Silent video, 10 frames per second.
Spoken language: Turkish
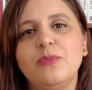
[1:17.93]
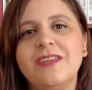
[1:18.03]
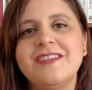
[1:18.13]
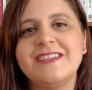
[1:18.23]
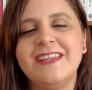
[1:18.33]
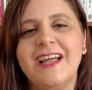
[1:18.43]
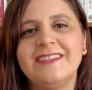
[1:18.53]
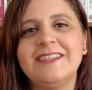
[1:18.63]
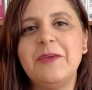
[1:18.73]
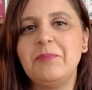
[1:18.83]
Rum
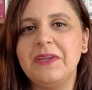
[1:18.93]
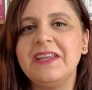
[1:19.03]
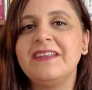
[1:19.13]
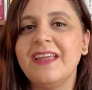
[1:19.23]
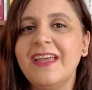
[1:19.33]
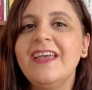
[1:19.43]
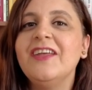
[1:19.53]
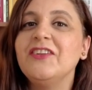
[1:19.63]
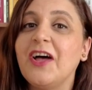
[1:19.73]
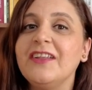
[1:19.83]
Teşkilatı'nı hep birlikte
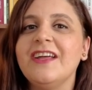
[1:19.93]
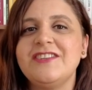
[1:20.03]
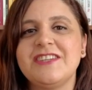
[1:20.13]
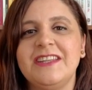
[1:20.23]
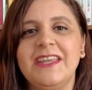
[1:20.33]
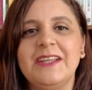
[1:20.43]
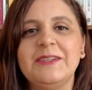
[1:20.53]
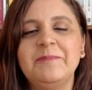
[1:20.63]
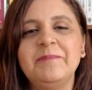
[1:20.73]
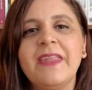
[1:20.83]
daha da açıklayalım.